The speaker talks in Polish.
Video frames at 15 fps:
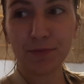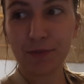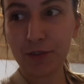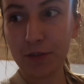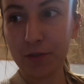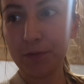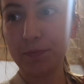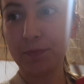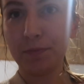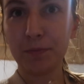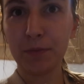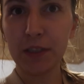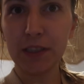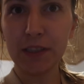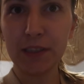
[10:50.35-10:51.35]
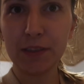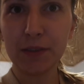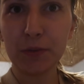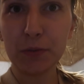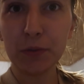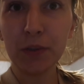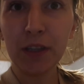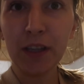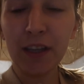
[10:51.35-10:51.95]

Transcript: No to bez sensu